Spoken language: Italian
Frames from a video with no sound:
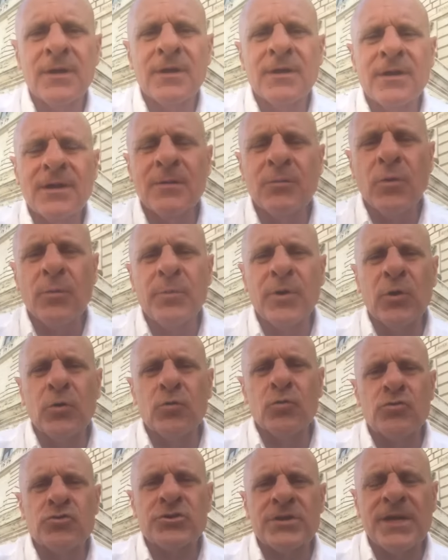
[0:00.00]
le proprie
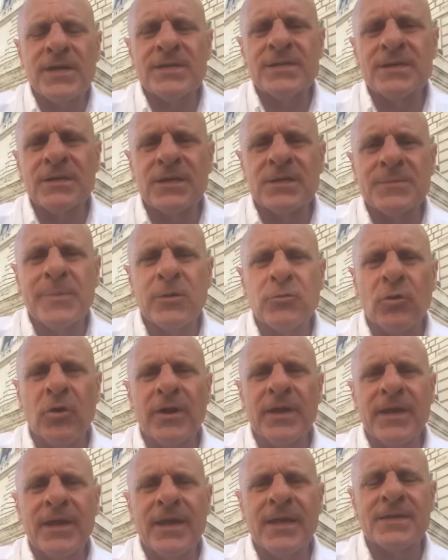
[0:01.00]
conoscenze rispetto
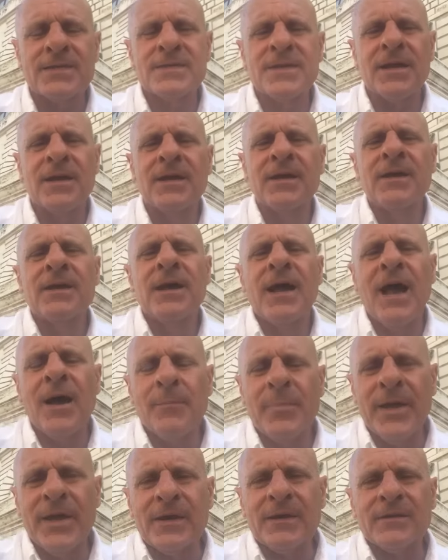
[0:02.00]
all'inchiesta
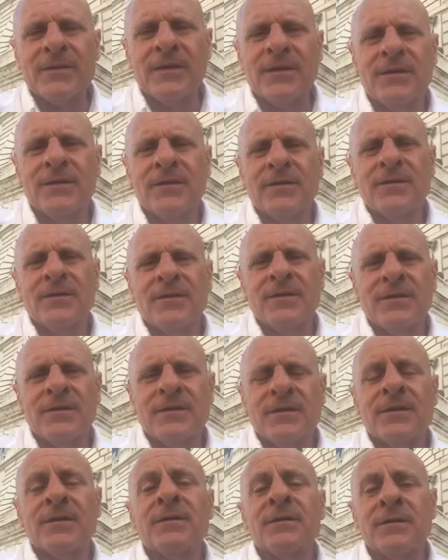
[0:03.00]
aperta e
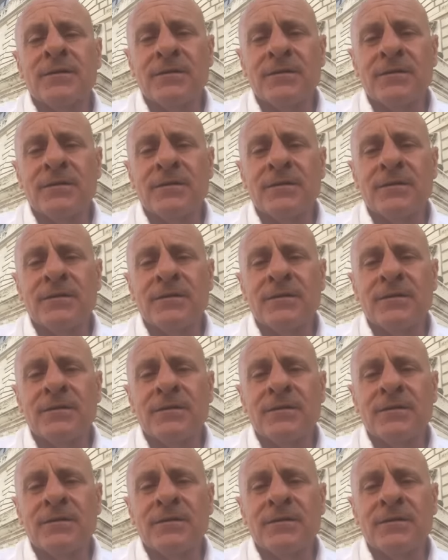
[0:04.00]
eh,